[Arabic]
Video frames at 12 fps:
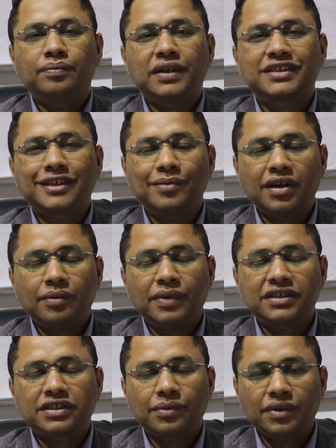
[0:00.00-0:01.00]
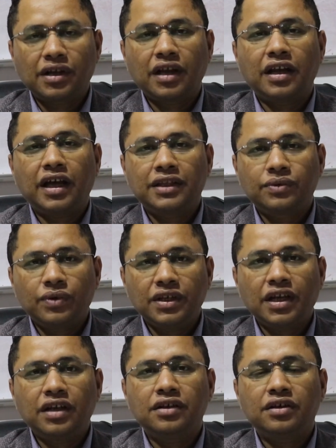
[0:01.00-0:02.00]
بستمر, بستمر على
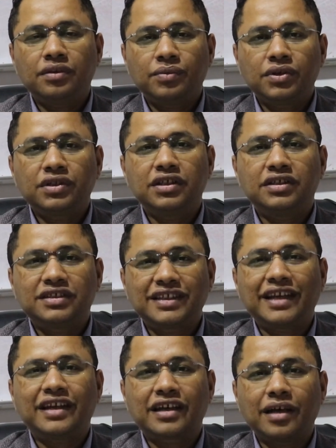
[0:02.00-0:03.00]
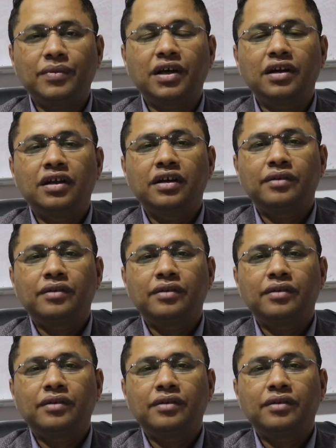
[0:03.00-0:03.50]
الأدوية لمدة سنة كاملة